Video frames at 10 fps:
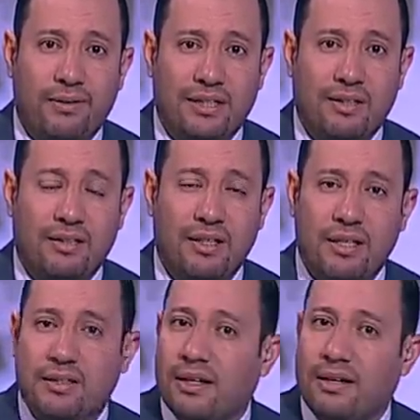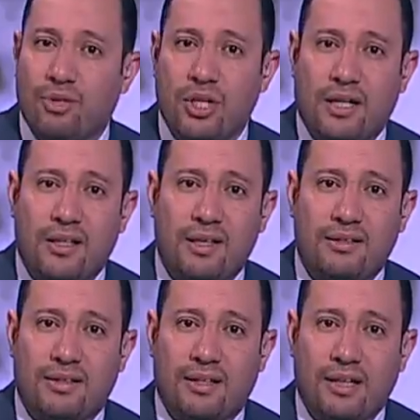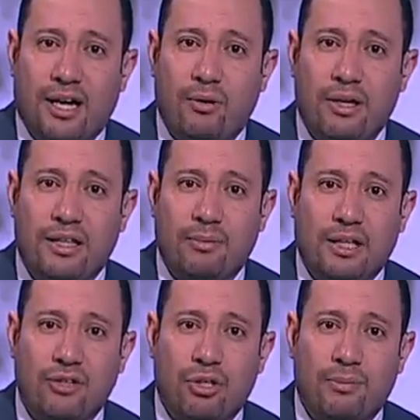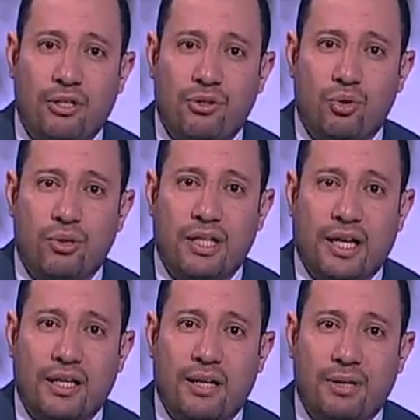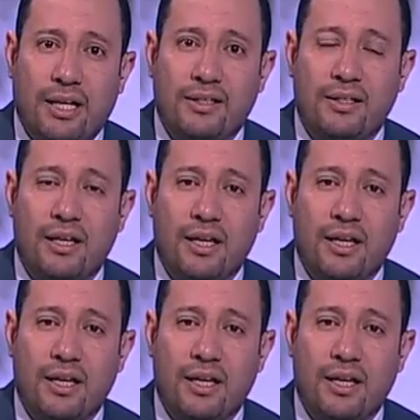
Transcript: لتغطية المساعدات لحوالي 18 مليون سوري داخل البلاد